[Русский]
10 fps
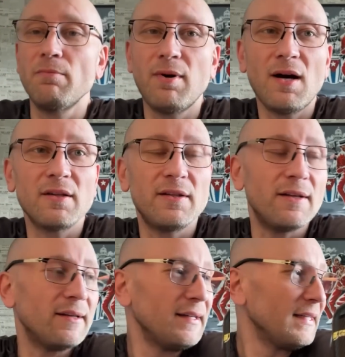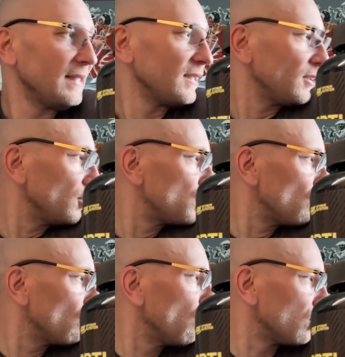БАДы, да
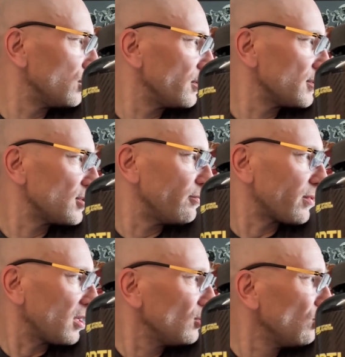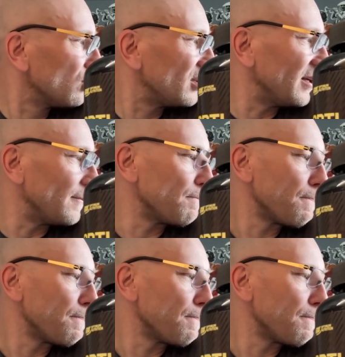что угодно, не знаю, продукты.